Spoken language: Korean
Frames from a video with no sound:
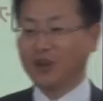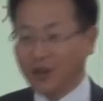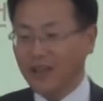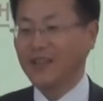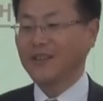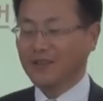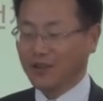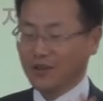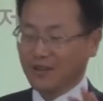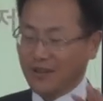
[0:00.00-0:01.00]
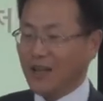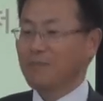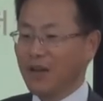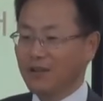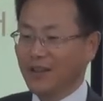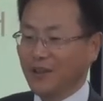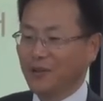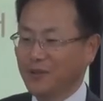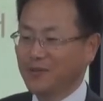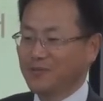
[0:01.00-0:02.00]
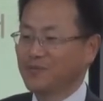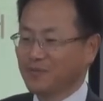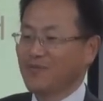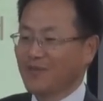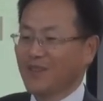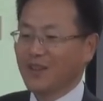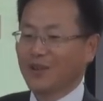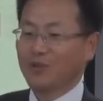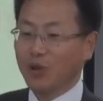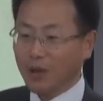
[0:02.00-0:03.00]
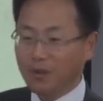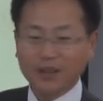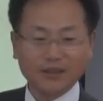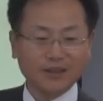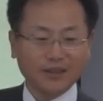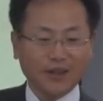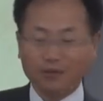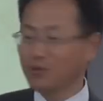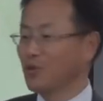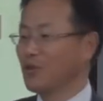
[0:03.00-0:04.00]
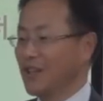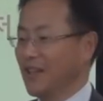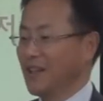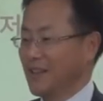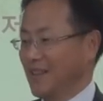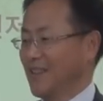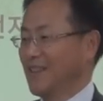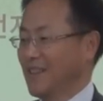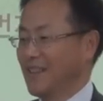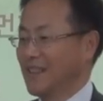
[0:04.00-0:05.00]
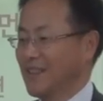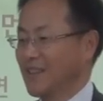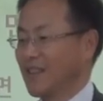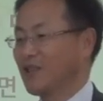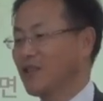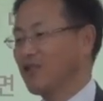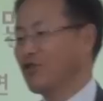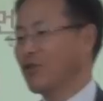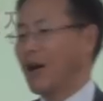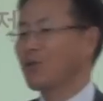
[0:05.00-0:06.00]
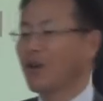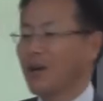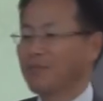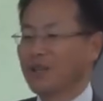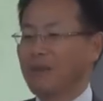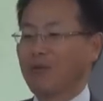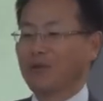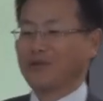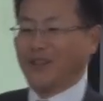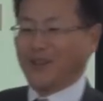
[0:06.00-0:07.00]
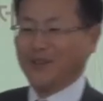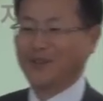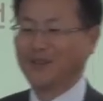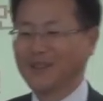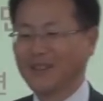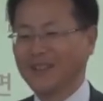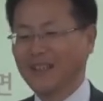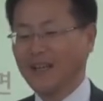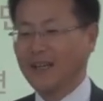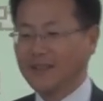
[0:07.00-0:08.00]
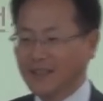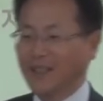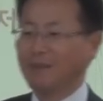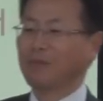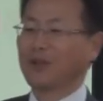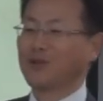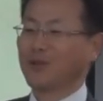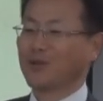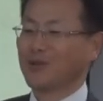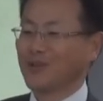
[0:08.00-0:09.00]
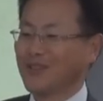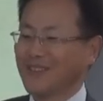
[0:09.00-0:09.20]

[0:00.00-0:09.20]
연락해서 저기 땅을 판 거예요. 왜안 팔리지? 이렇게 싸고 좋은데. 그래서 나중에 광고 카피를 바꿨어요. 한 시간에 100만 통.